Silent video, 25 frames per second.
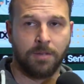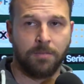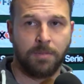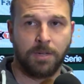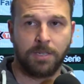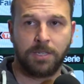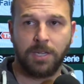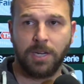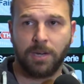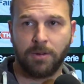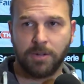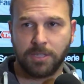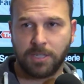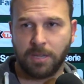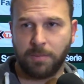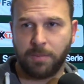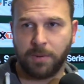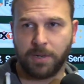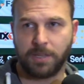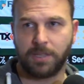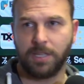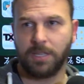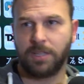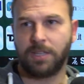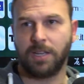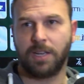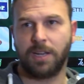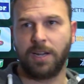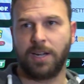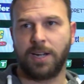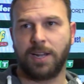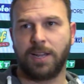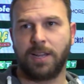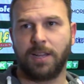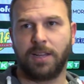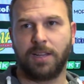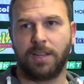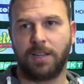Ma sì, questa partita
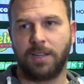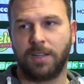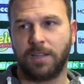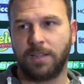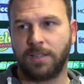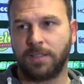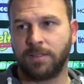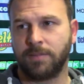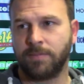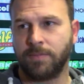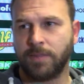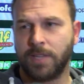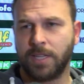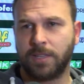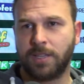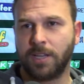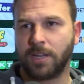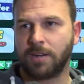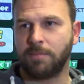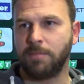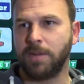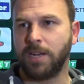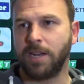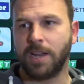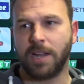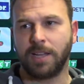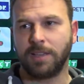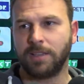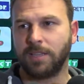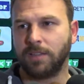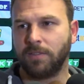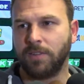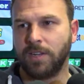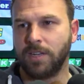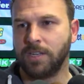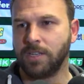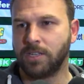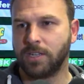era determinante
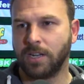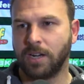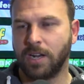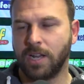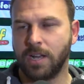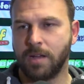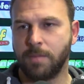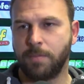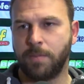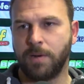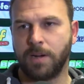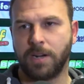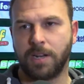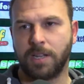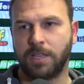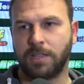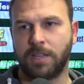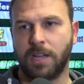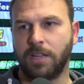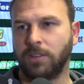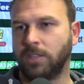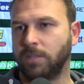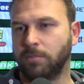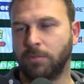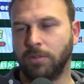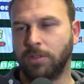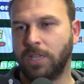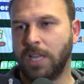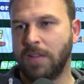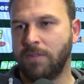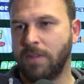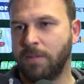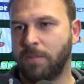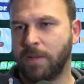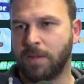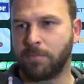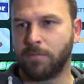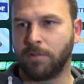vincerla per tanti
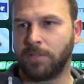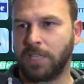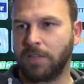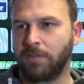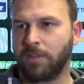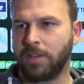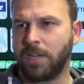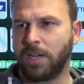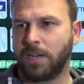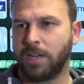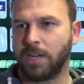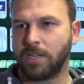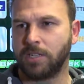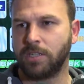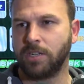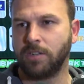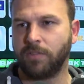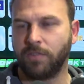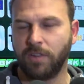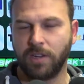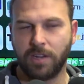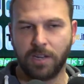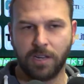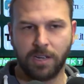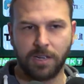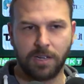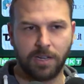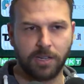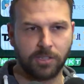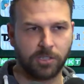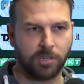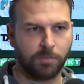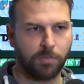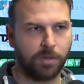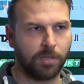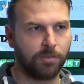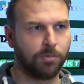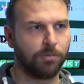motivi, per motivi di classifica e
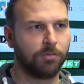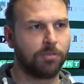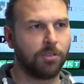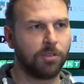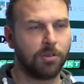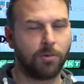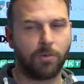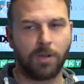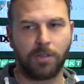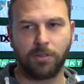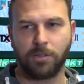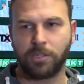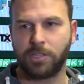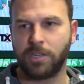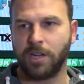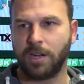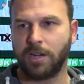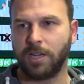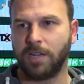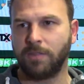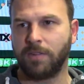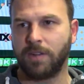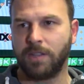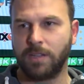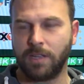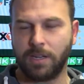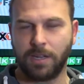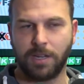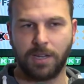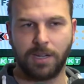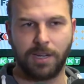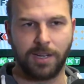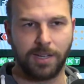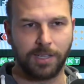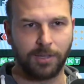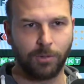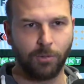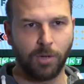soprattutto quando si arriva
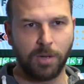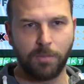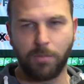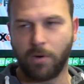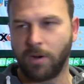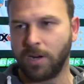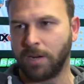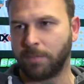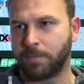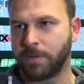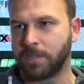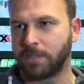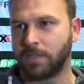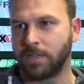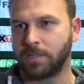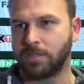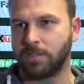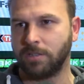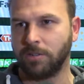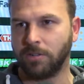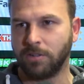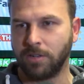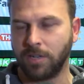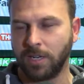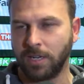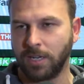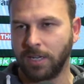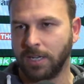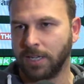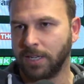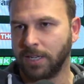da due buone prestazioni